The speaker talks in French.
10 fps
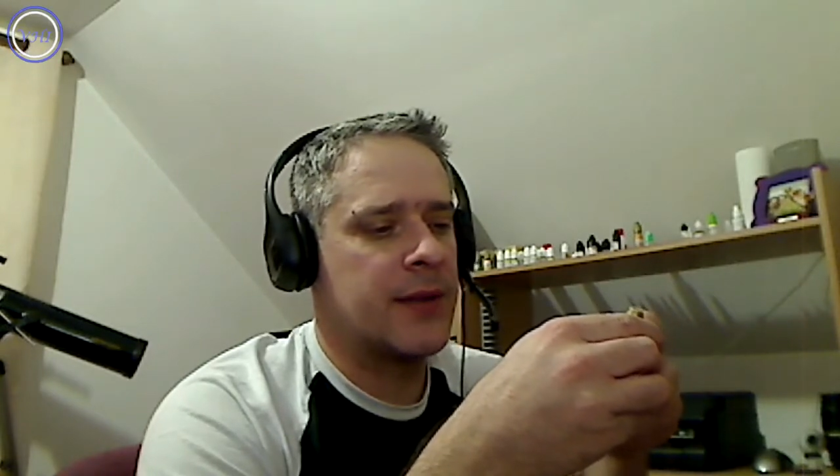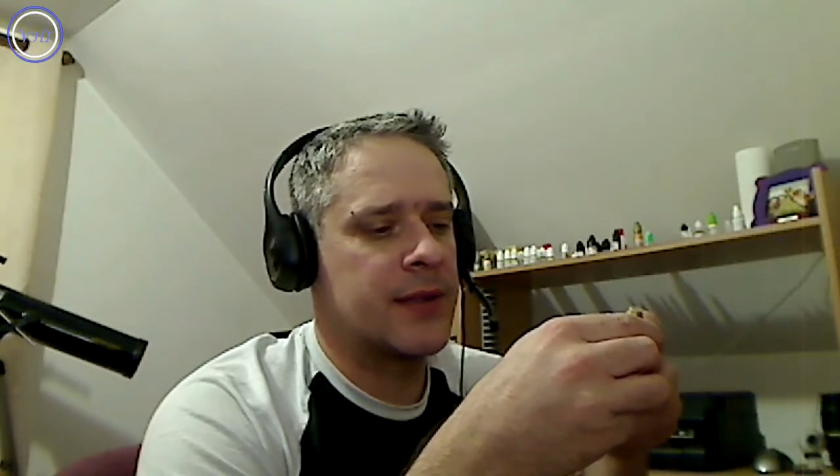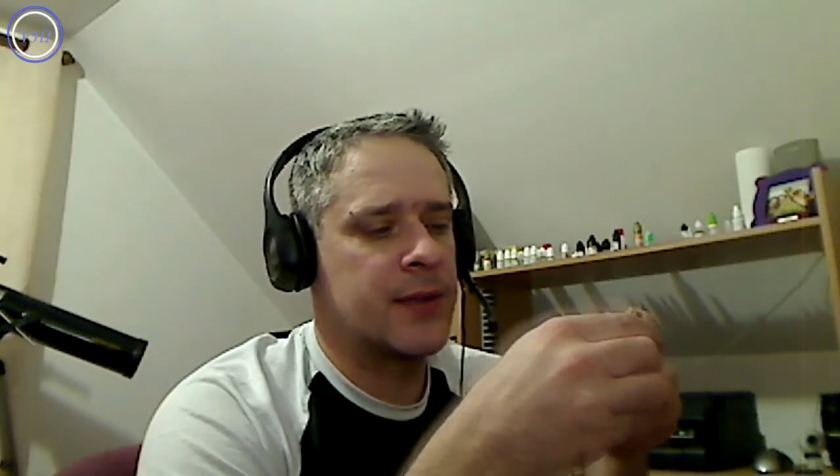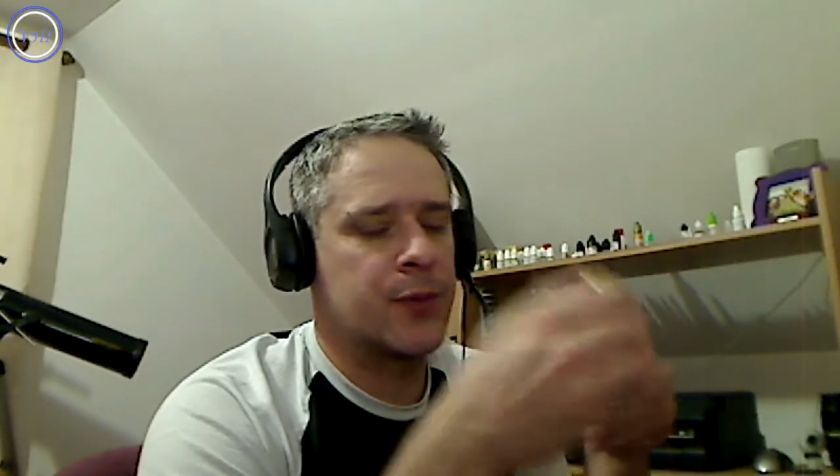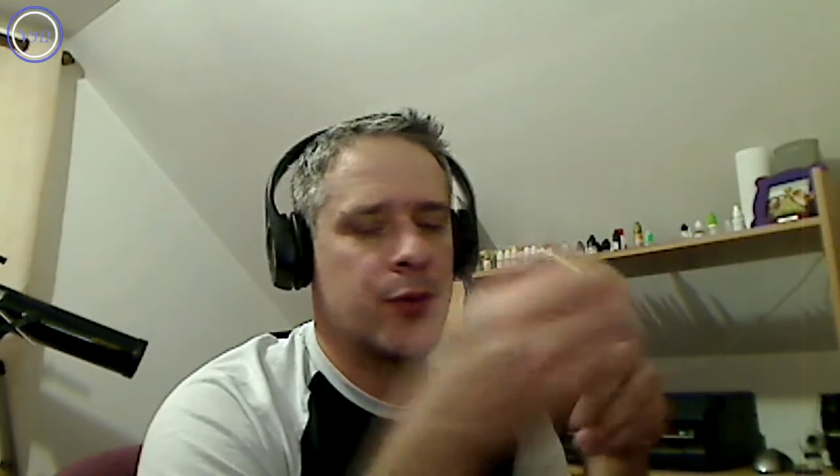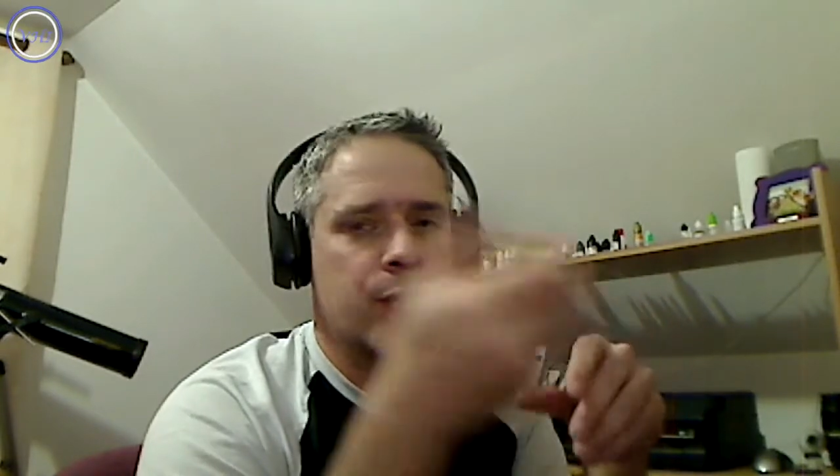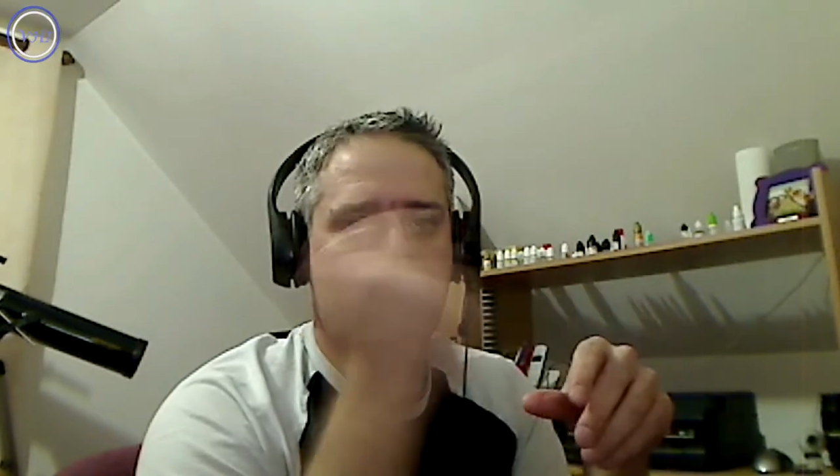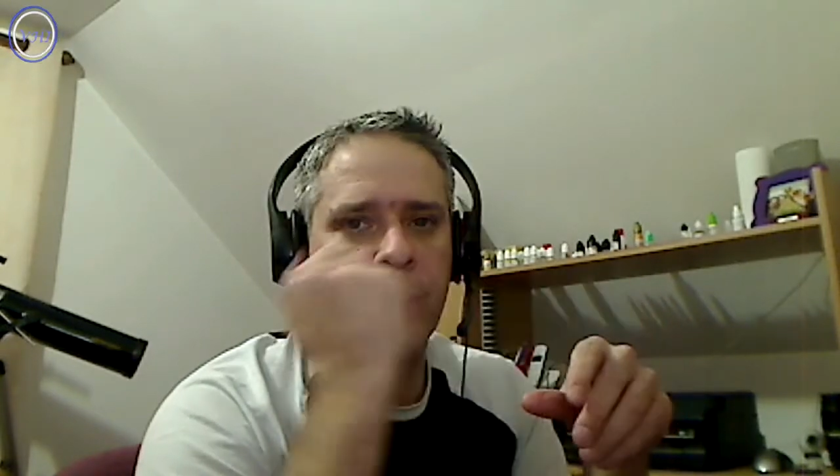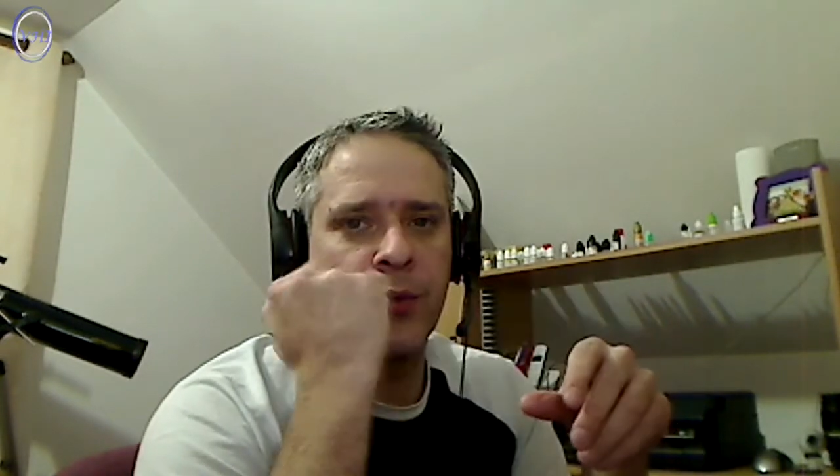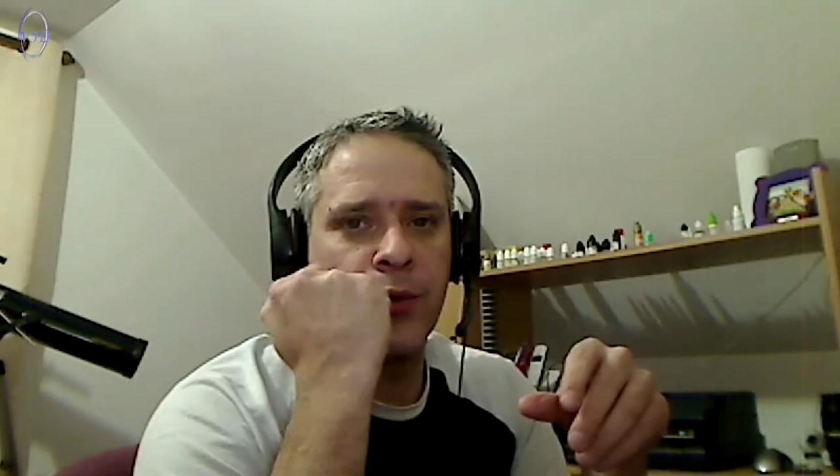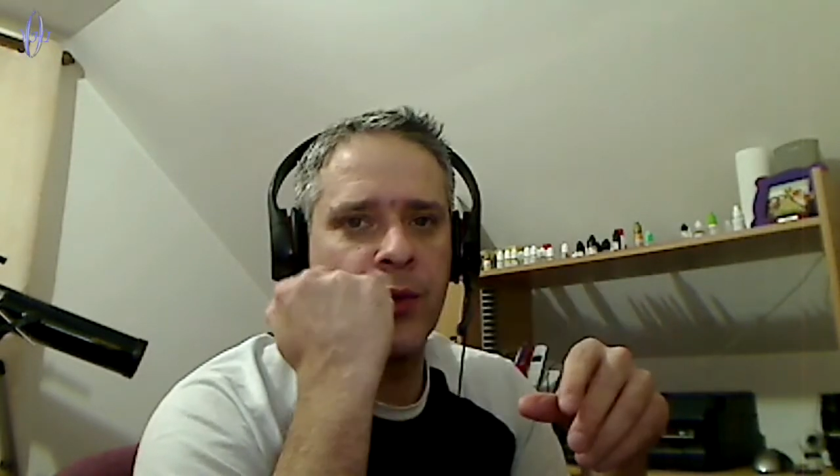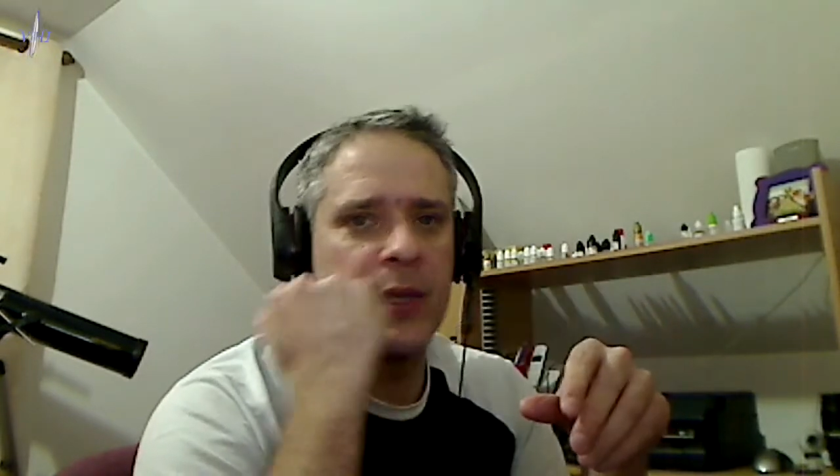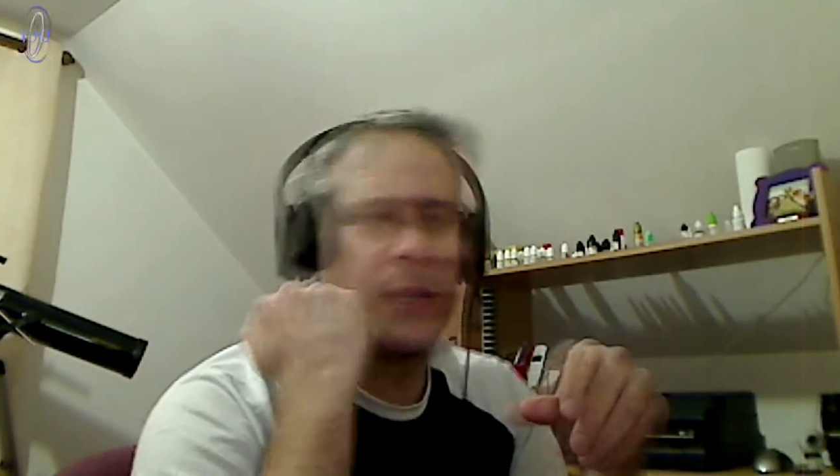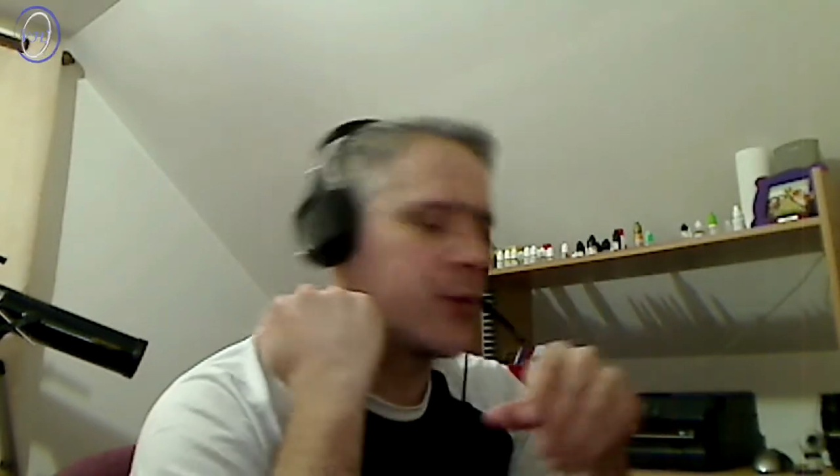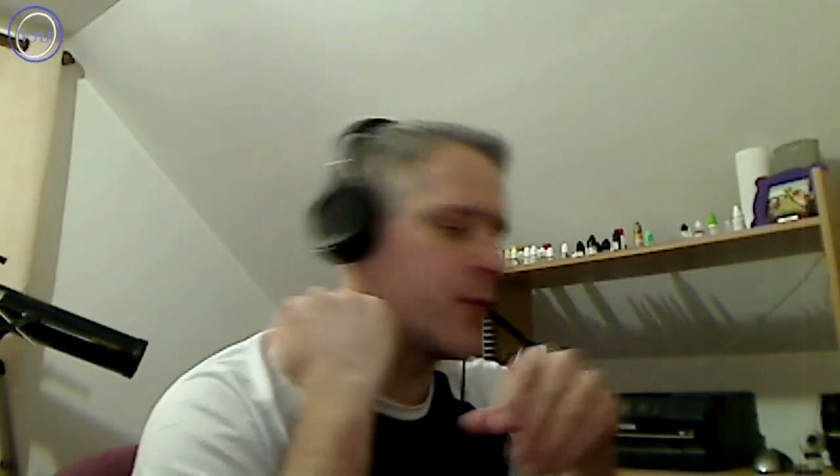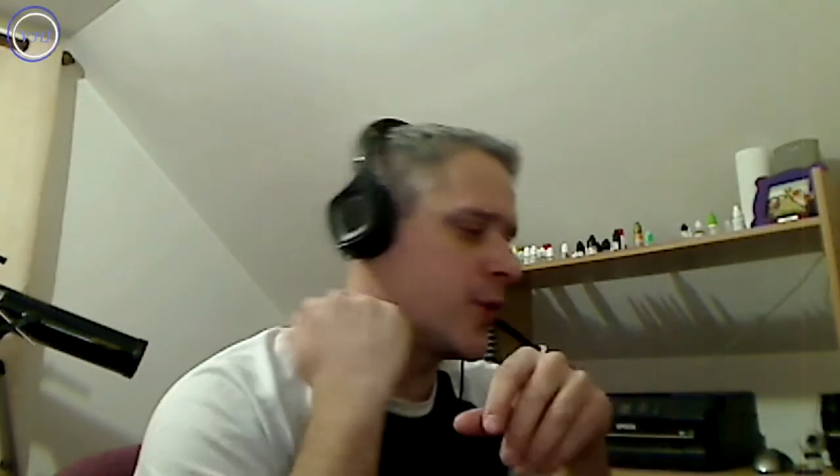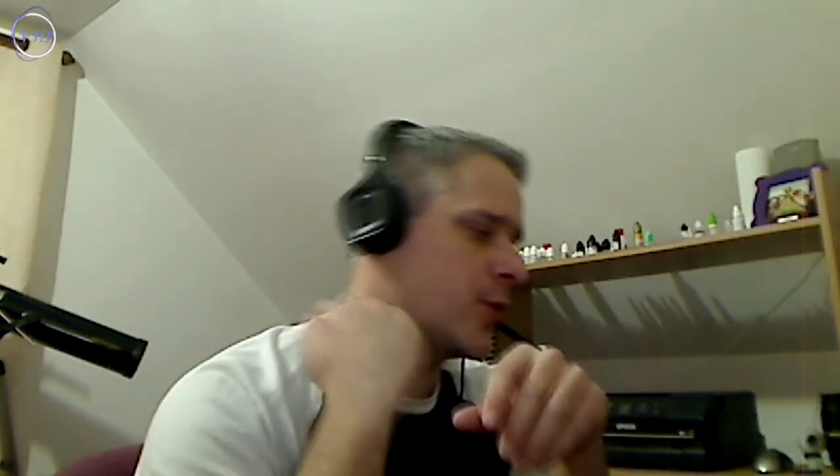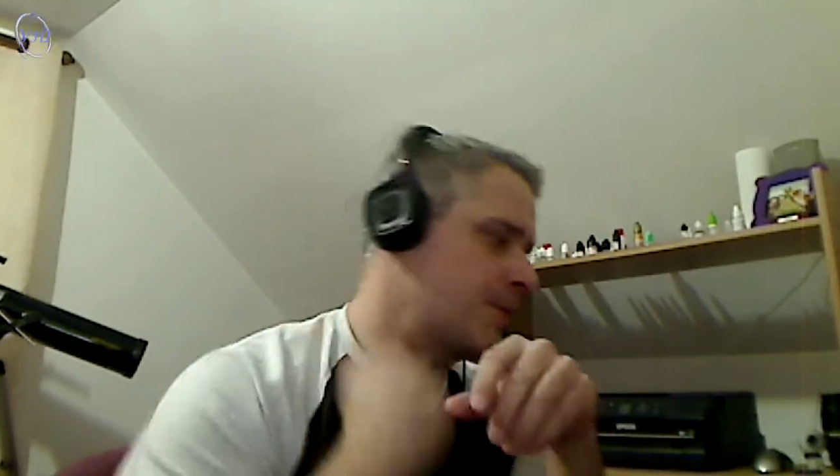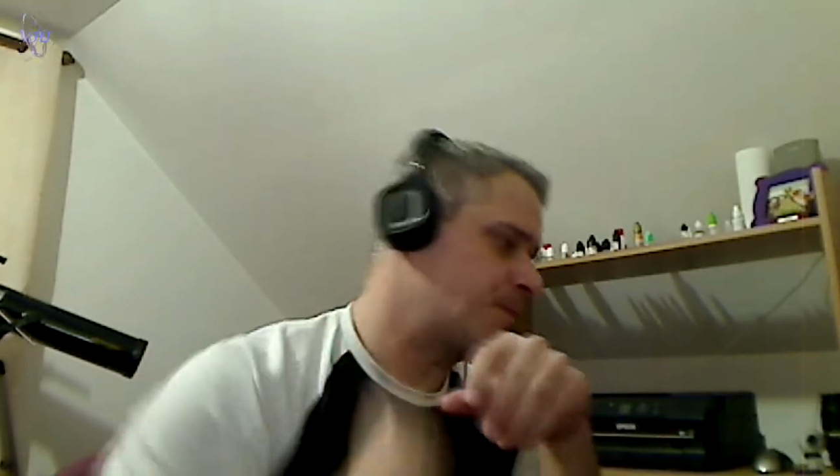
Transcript: 25% et toujours 10% d'eau.